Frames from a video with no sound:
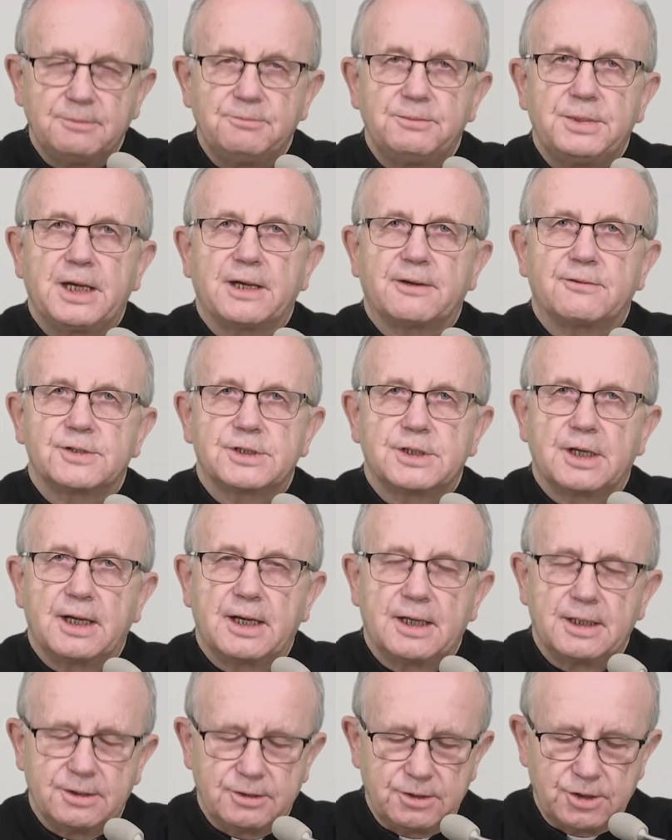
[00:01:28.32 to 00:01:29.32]

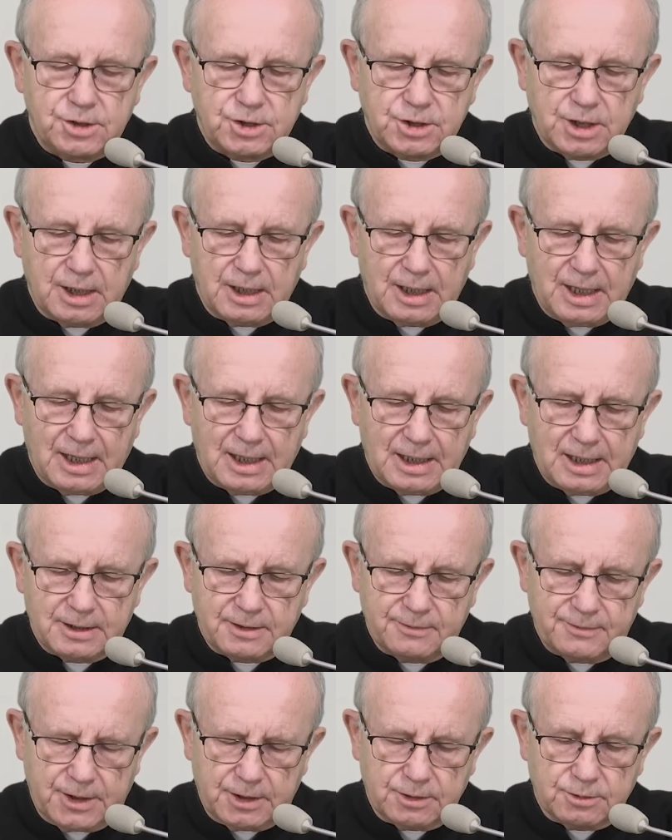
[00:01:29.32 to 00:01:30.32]
Pierwsza niedziela
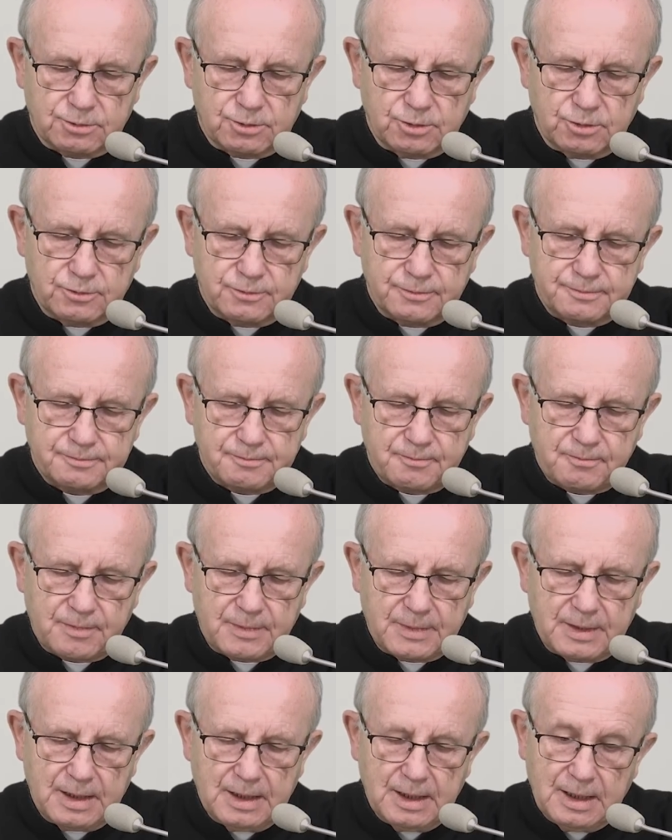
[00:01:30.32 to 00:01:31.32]
Adwentu.
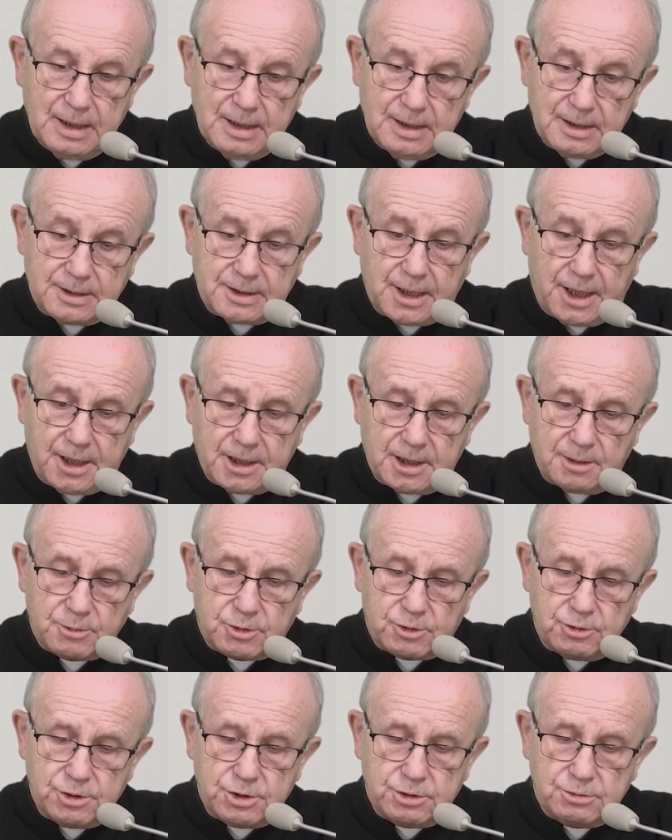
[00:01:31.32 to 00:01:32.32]
Daje nam
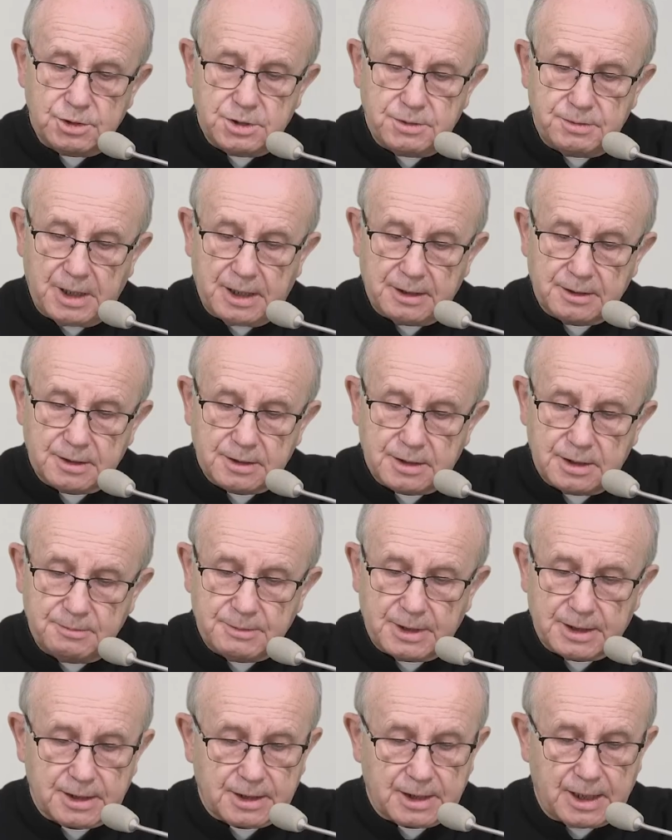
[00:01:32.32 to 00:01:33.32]
Kościół Święty,
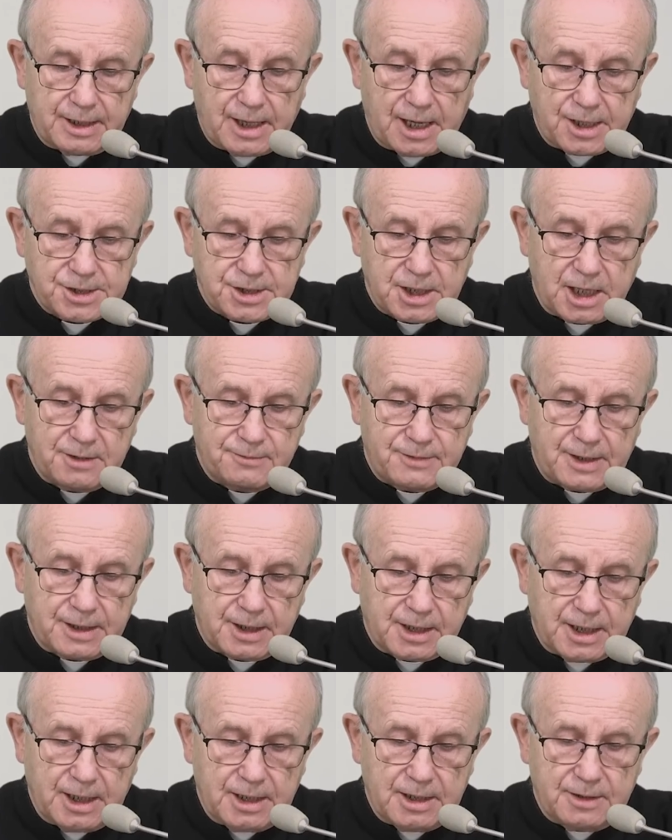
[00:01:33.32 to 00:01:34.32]
Matka Nasza,
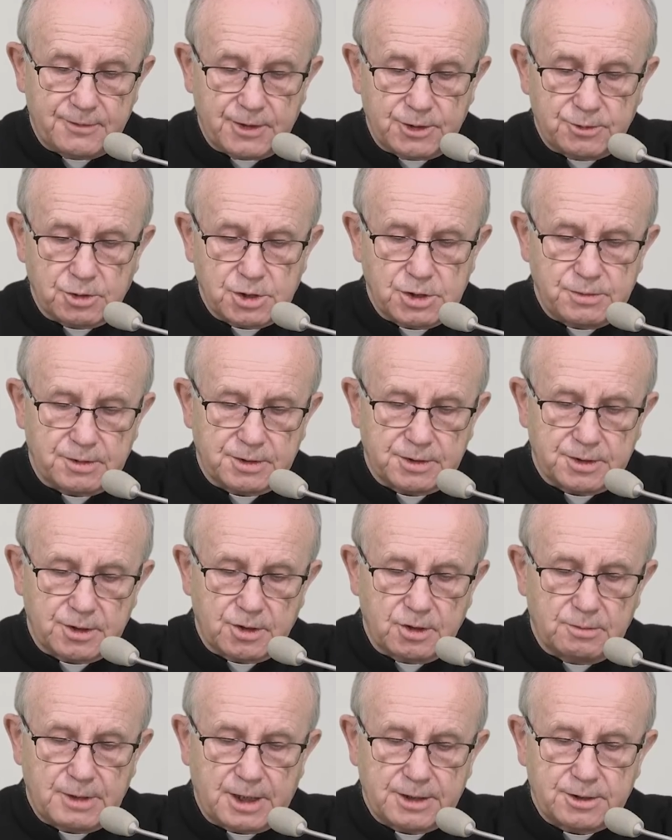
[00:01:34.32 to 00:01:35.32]
Ewangelię według
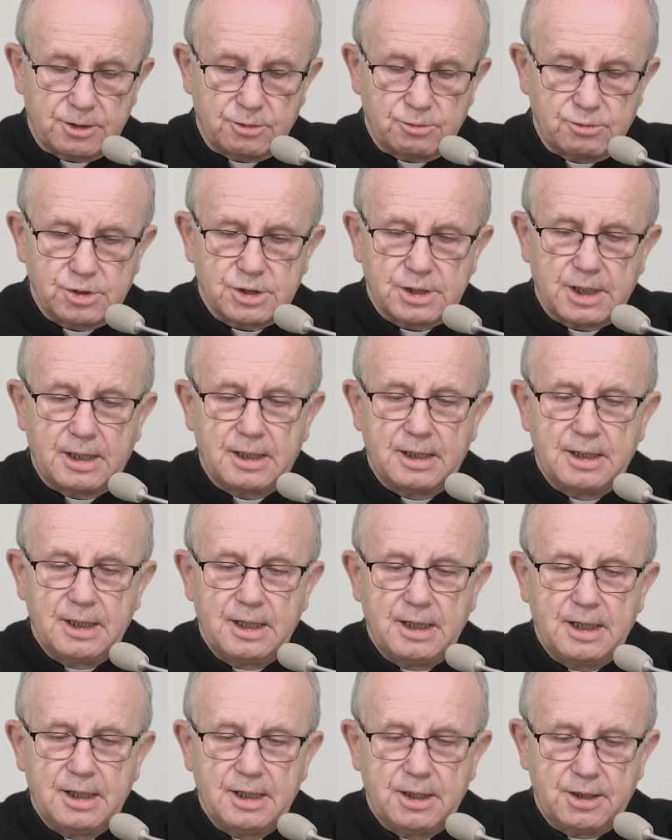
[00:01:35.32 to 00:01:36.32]
świętego Mateusza,
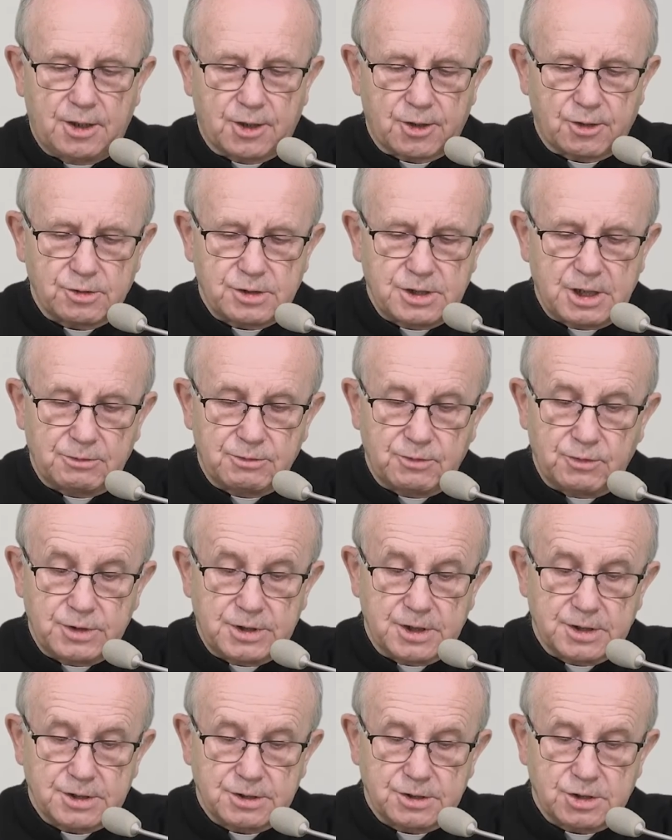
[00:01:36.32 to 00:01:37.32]
rozdział
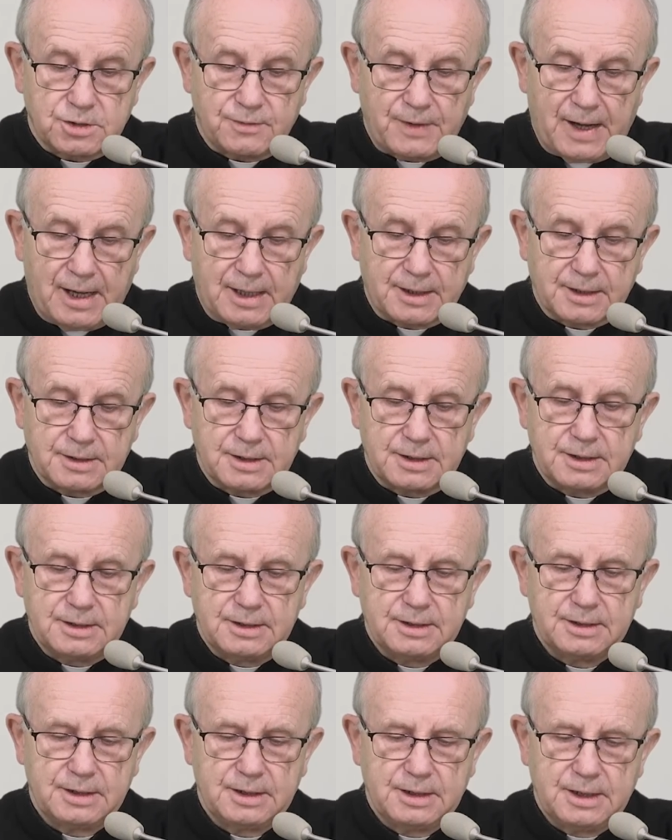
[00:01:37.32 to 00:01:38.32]
24,
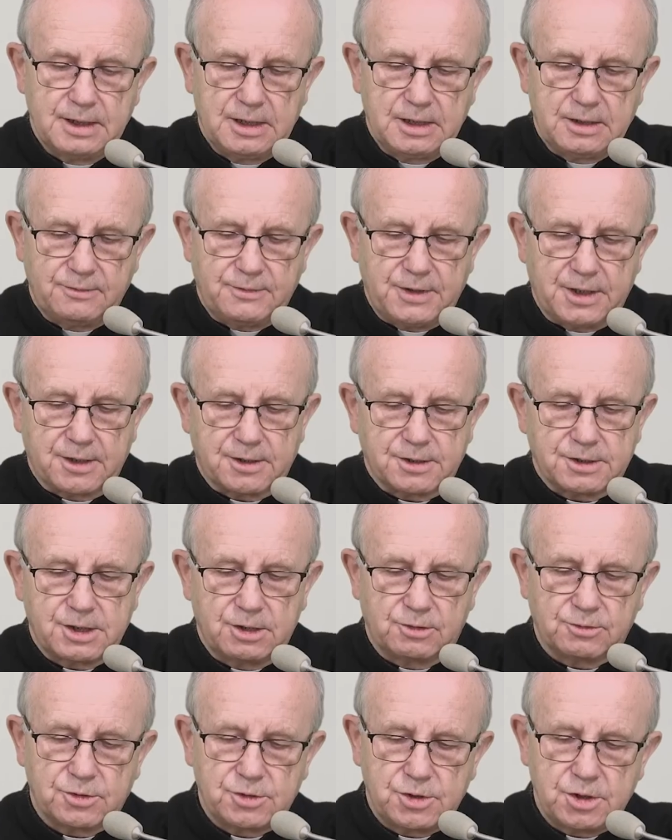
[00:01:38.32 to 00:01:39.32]

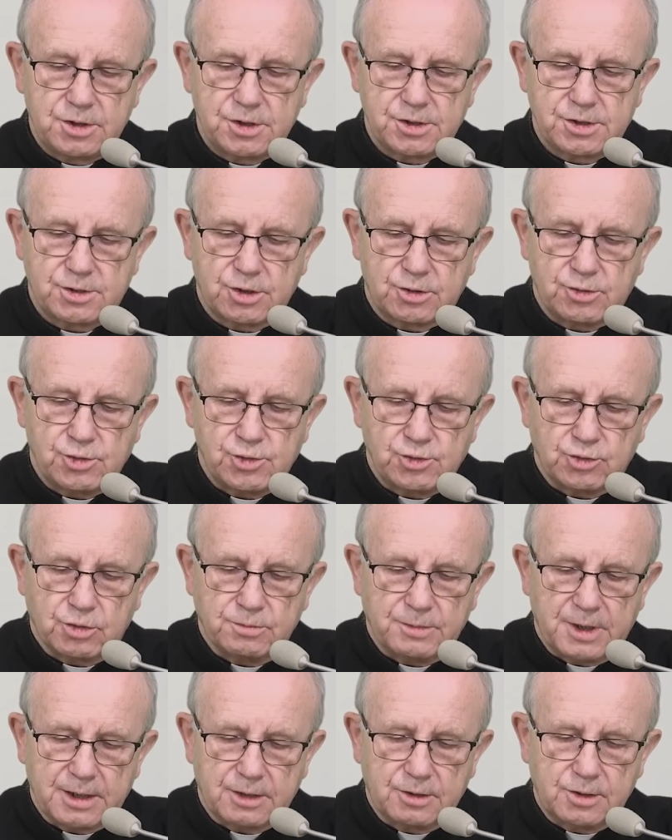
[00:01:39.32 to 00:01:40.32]
wiersze od
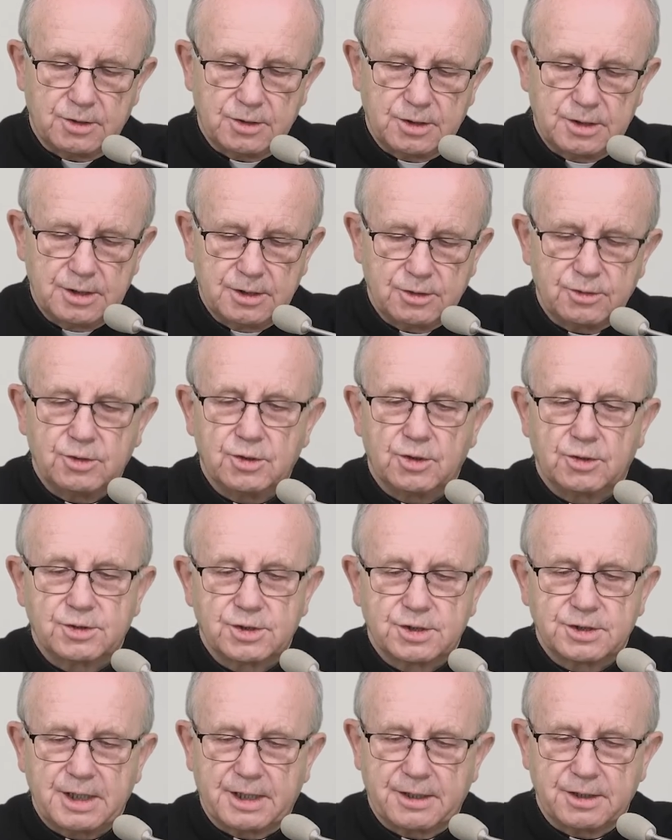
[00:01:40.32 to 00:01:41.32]
37 do
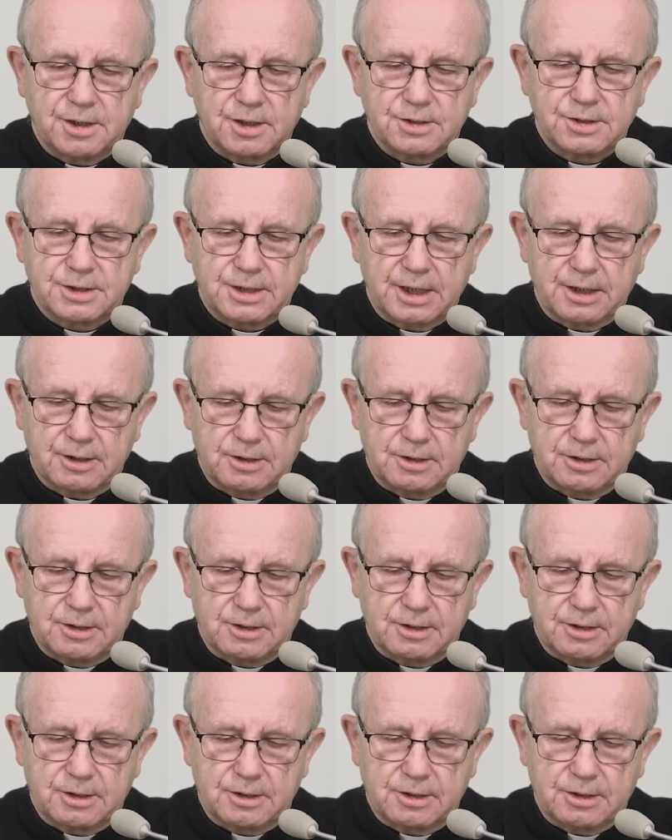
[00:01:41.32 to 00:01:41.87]
40.